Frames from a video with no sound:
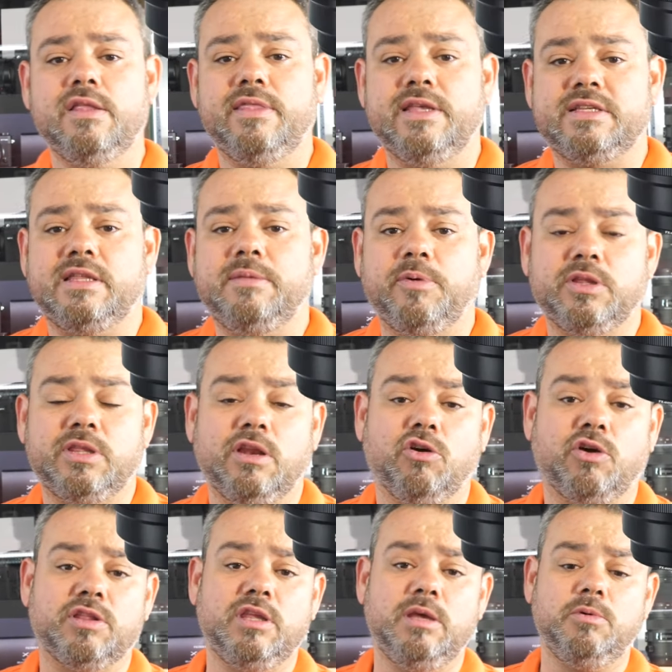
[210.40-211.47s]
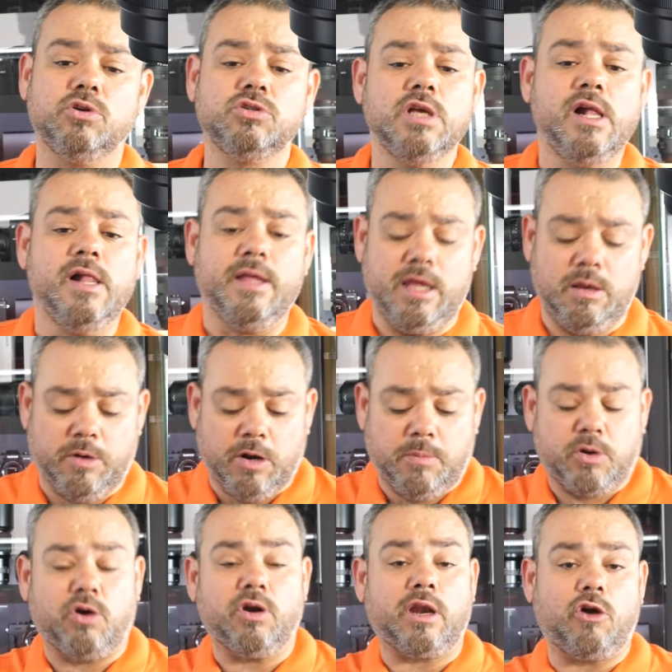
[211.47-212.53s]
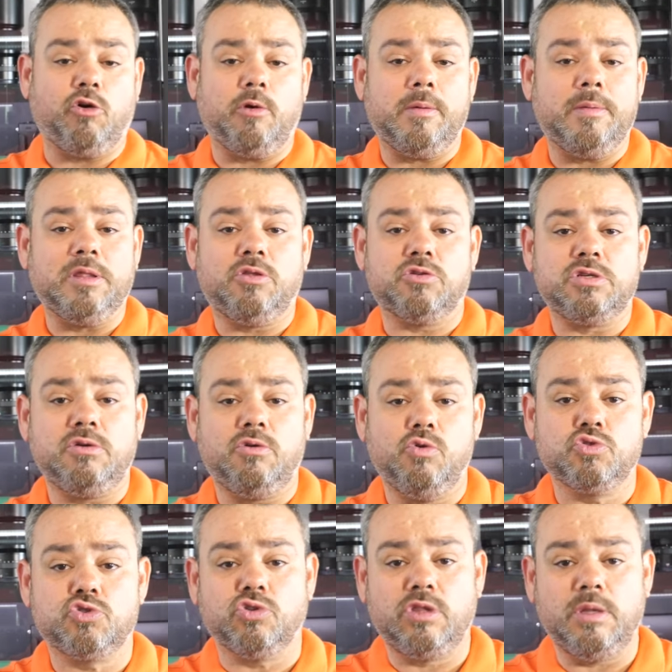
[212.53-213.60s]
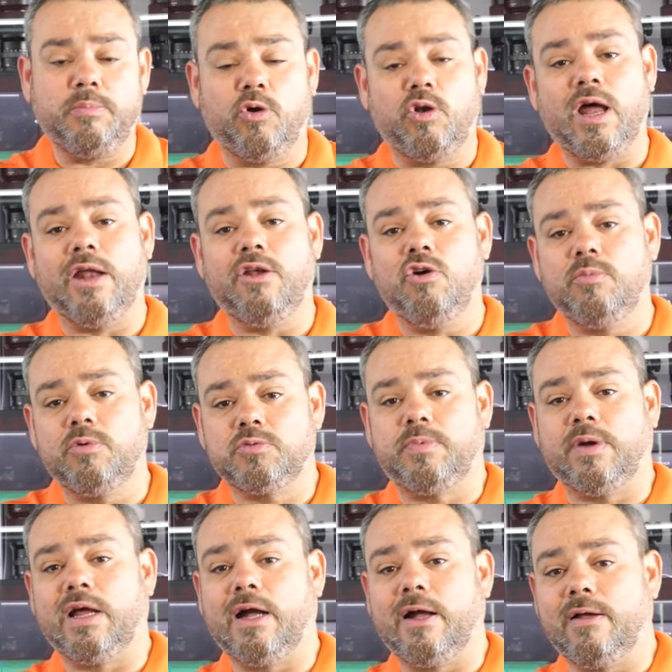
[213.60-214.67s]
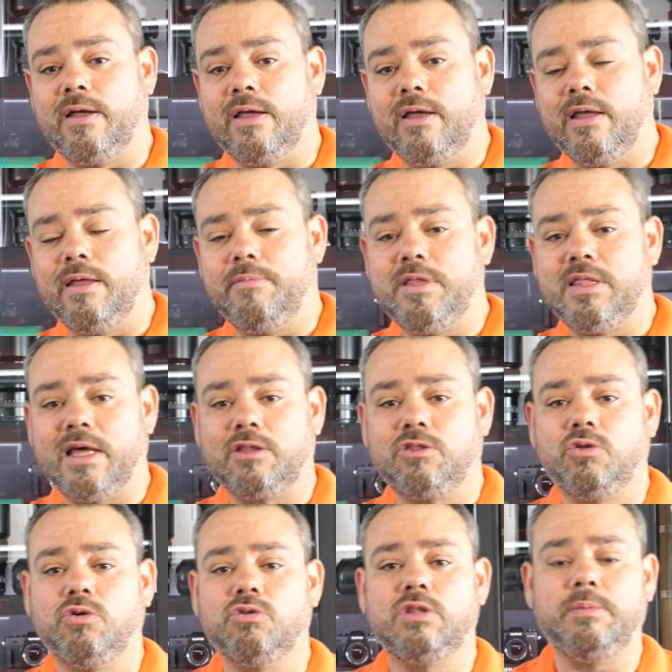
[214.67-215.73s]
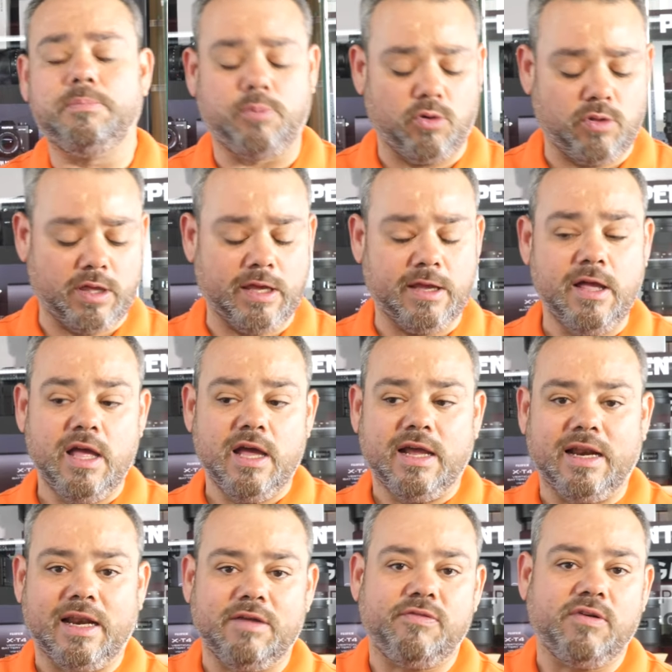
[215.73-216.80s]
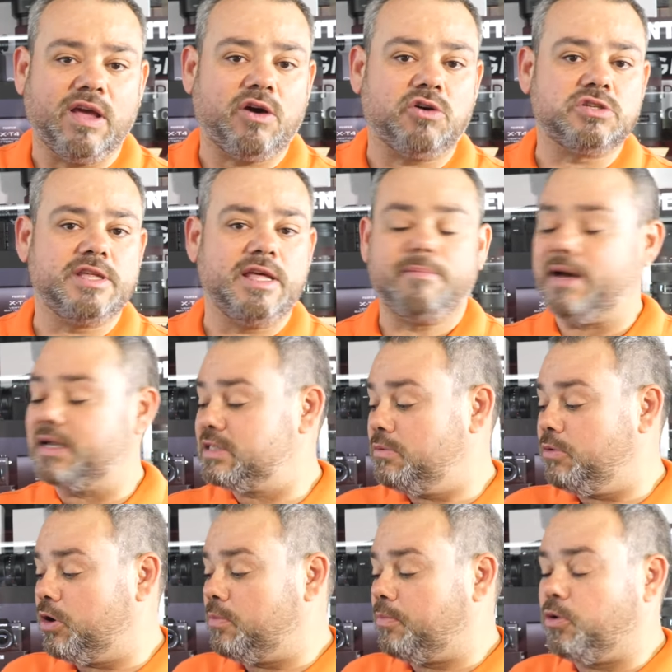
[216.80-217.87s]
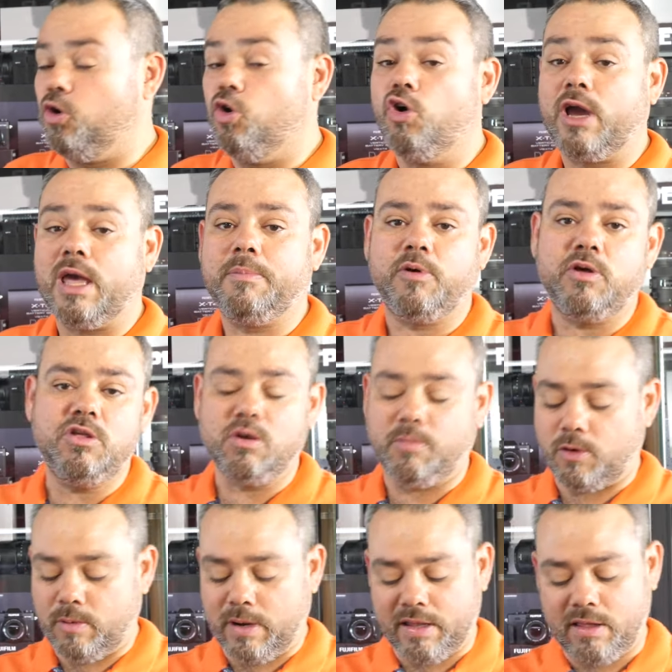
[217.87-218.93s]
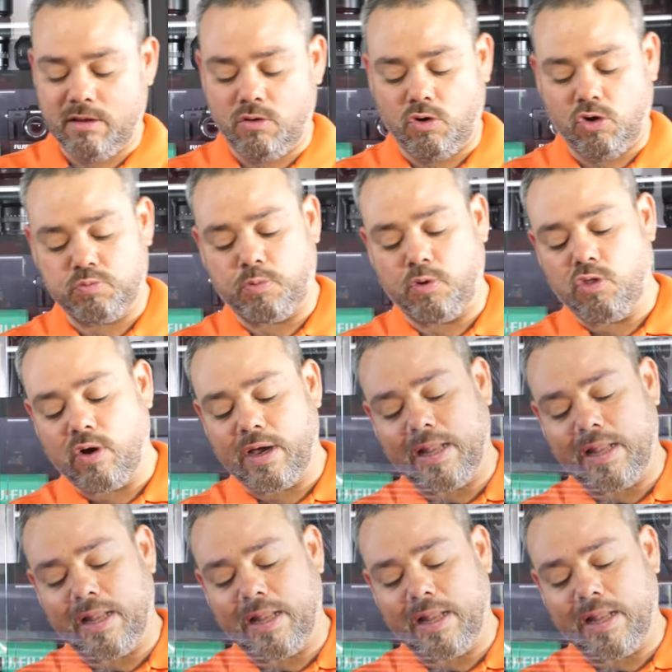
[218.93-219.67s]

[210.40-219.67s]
de este tipo de teleobjetivos. Y bueno, pues con recubrimientos incluso tipo nano, pues para eh, evitar todo tipo de reflejos y demás. Y bueno, por lo que he podido probar, de luego os puedo